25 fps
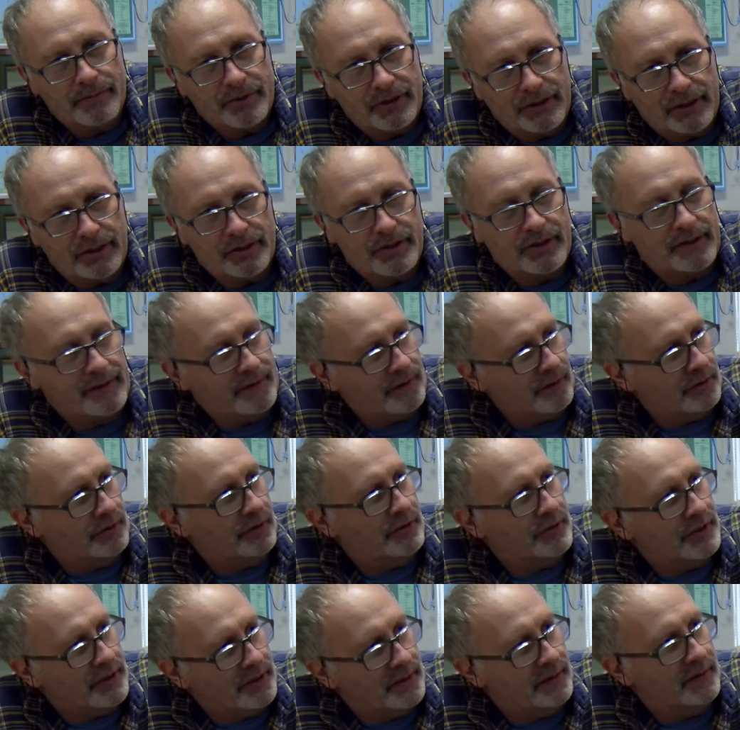że nieczęsto
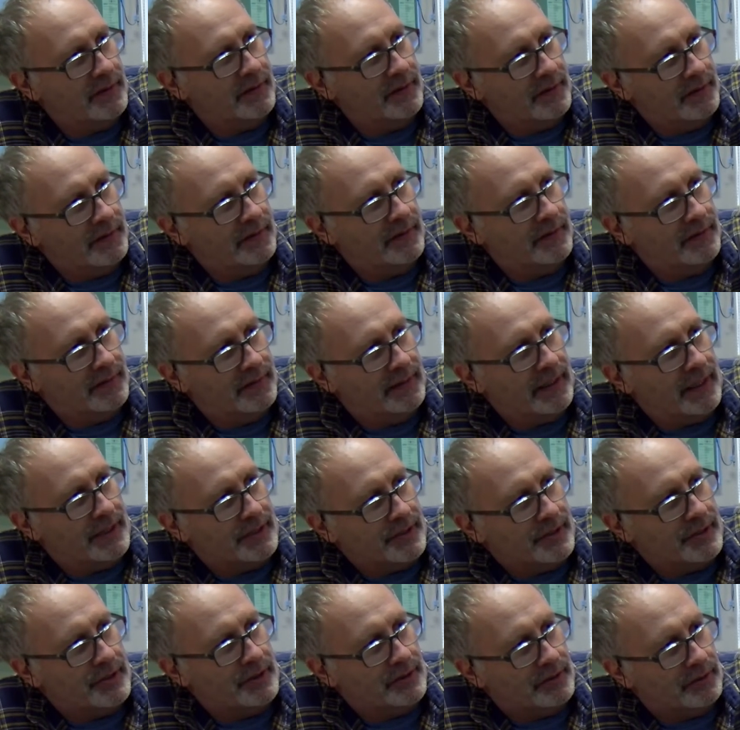to się y,
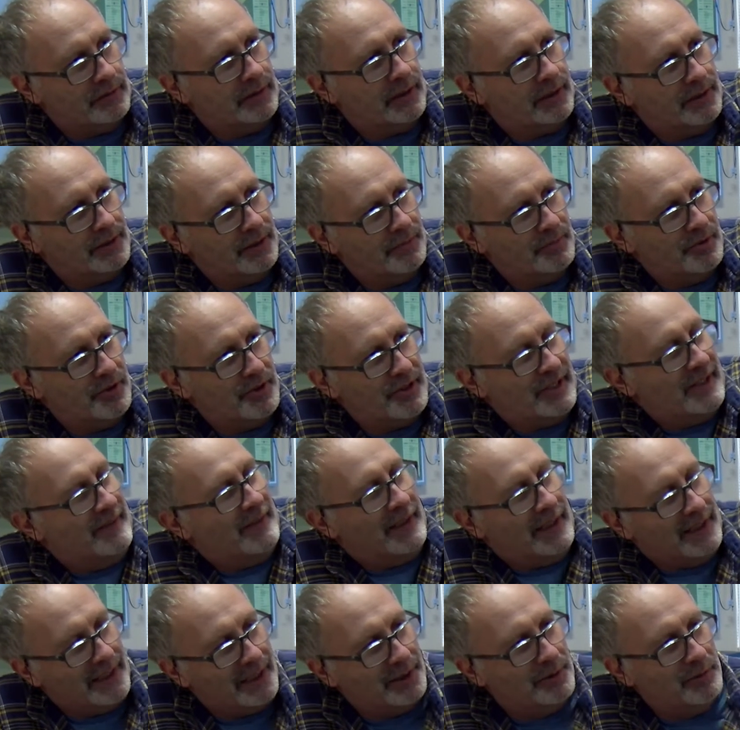zdarza, że to tak dobrze
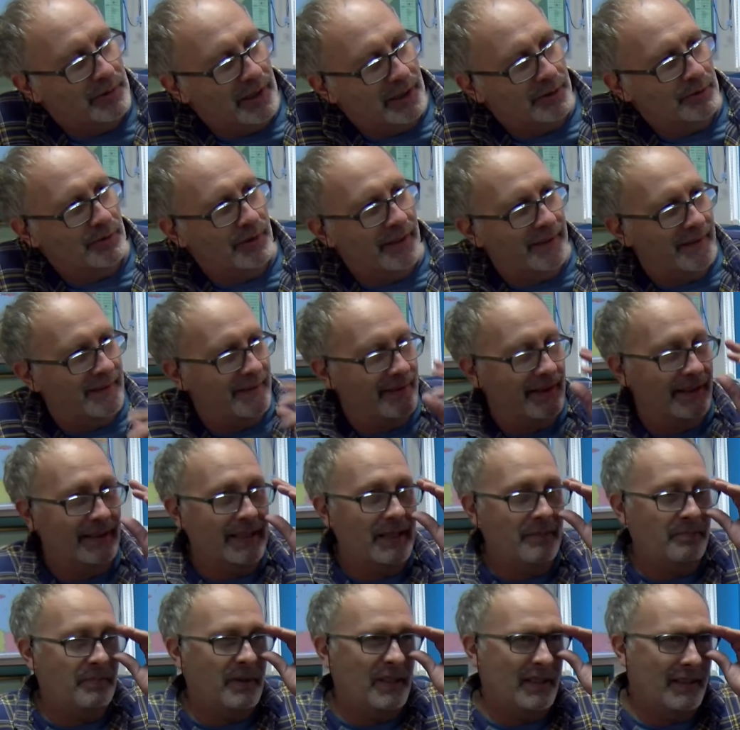działa, ale akurat u nas
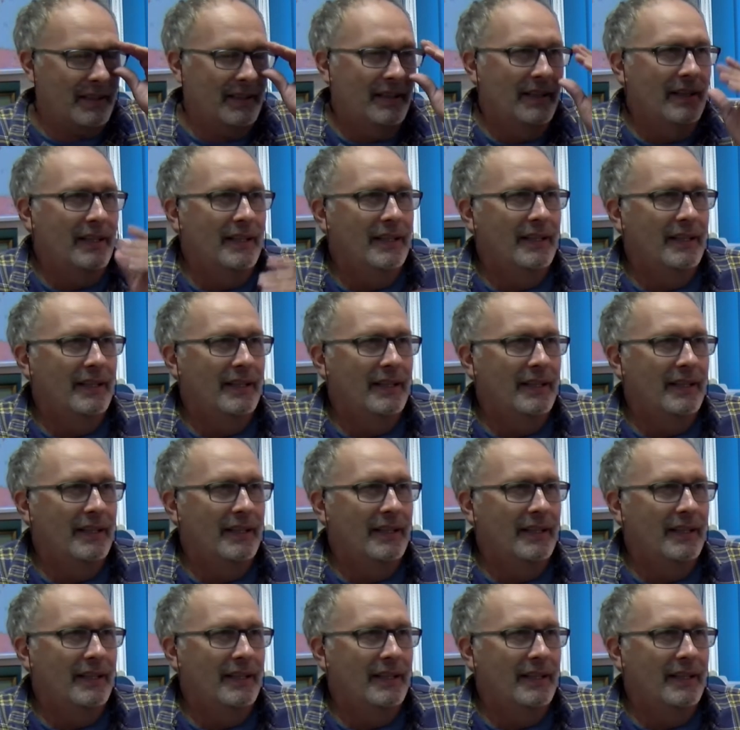Sanepid